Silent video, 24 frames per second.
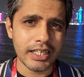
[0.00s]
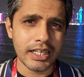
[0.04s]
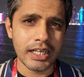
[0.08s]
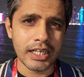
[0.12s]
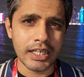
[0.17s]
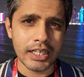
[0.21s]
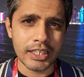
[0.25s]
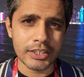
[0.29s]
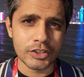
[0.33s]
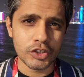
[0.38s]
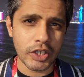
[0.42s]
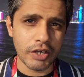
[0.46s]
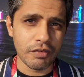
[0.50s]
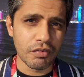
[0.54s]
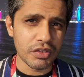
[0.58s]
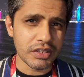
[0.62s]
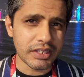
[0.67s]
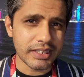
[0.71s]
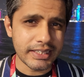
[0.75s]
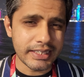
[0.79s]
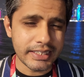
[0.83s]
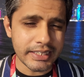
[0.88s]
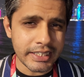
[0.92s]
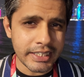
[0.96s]
जो है वो
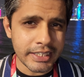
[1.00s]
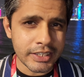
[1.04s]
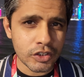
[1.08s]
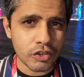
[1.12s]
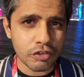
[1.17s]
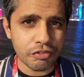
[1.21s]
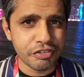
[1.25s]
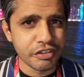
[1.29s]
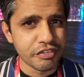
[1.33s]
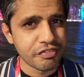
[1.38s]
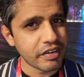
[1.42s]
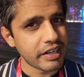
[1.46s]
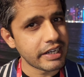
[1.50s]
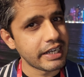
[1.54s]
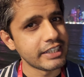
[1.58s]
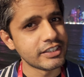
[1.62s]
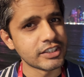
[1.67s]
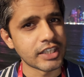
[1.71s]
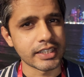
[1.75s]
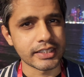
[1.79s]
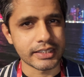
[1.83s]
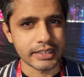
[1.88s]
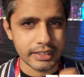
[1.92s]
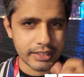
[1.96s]
तीन तो फीफा ले
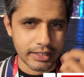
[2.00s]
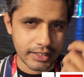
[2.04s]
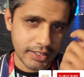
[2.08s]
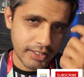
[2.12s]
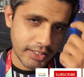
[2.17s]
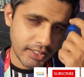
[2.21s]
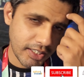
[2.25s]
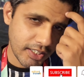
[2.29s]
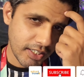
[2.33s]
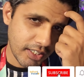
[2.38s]
जाता है